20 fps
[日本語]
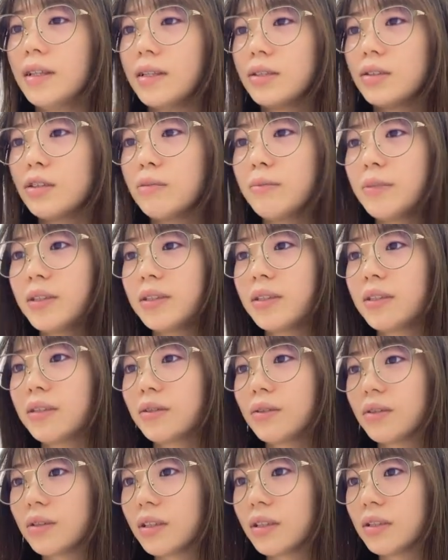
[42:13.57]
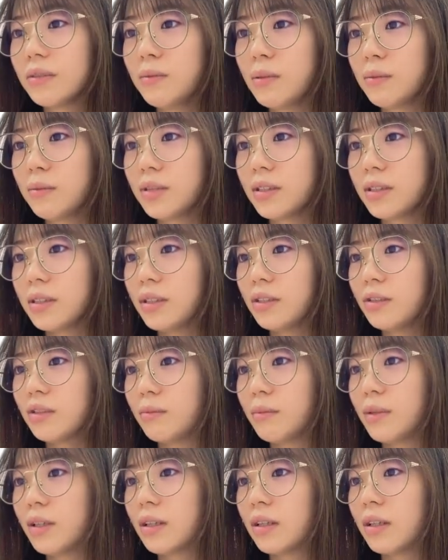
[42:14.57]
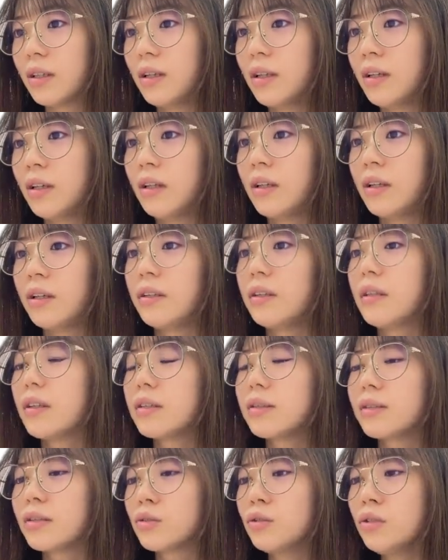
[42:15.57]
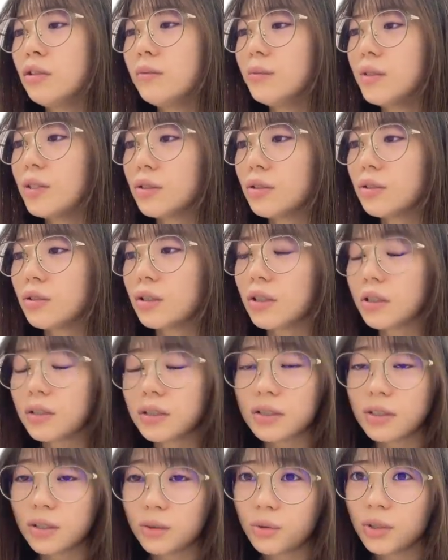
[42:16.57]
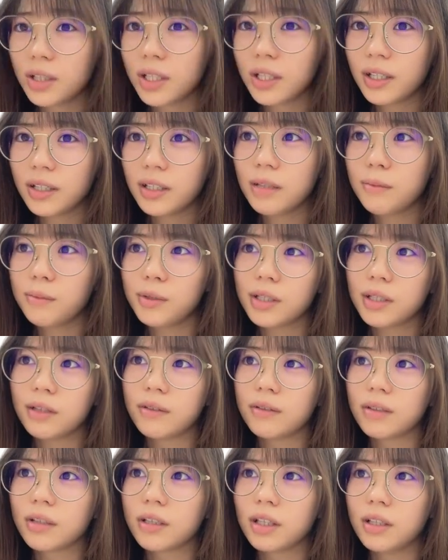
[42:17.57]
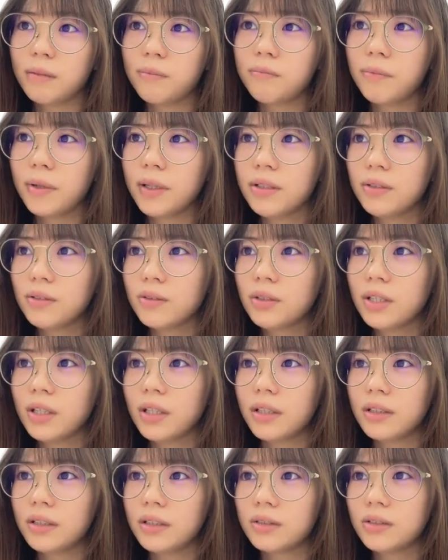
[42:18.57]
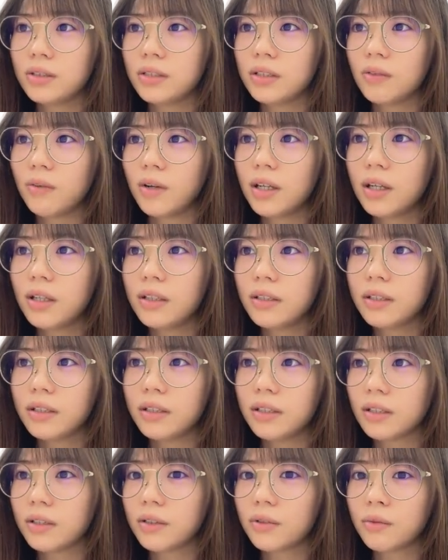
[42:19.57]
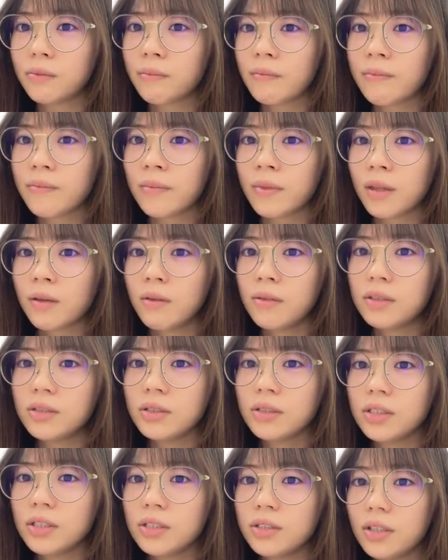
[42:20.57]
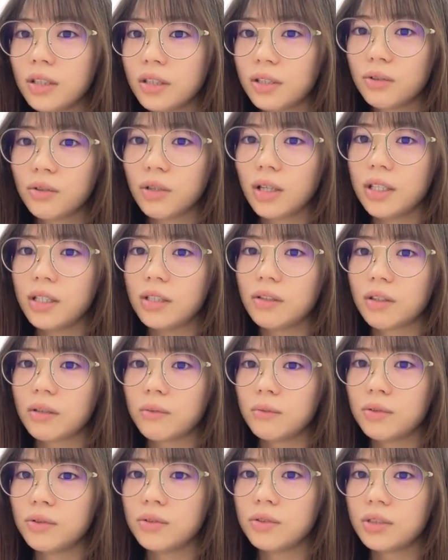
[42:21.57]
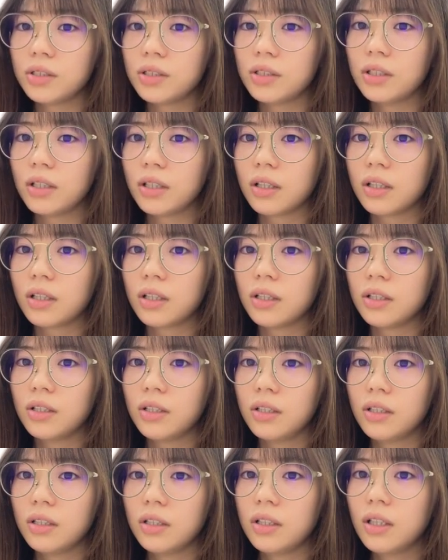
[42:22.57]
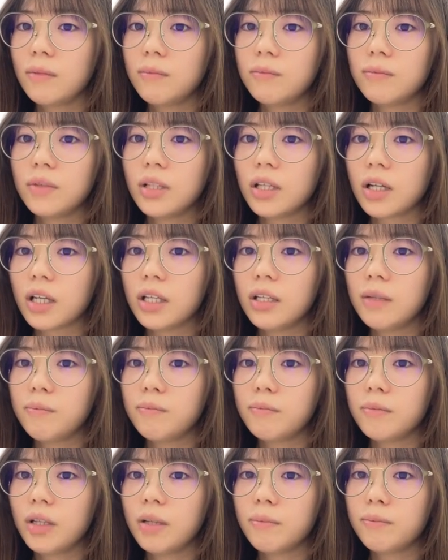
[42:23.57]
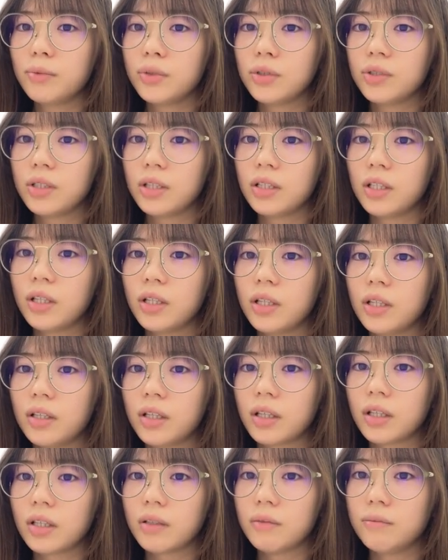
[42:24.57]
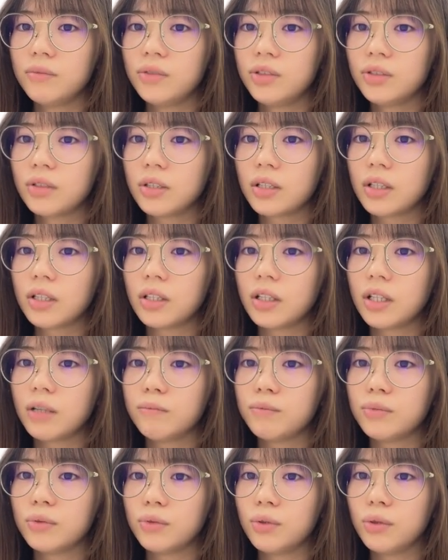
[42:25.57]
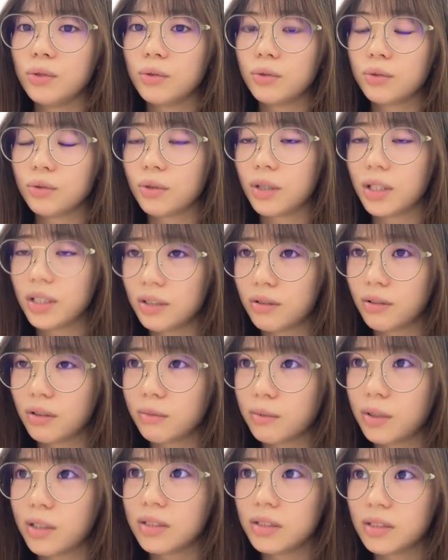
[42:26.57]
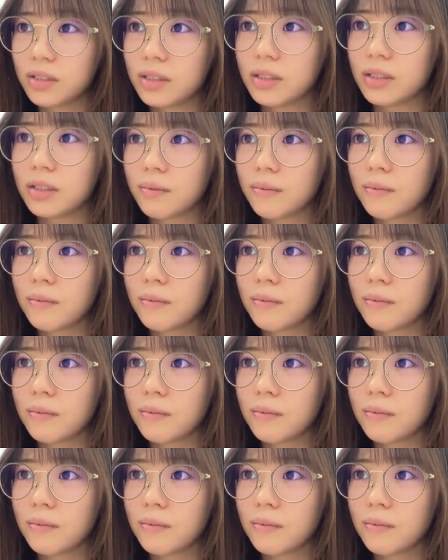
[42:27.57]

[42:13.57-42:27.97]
そうめん出る時梅干し入れると麺がなんかさそうめんの茹で方さこれがいいみたいななんかいっぱい世の中に出すぎて分かんないんだけど普通に茹でるのがいいとかも言うしなんかなんなんかい何分茹でてなんか水の中に何分置いとくのがいいとかもあるし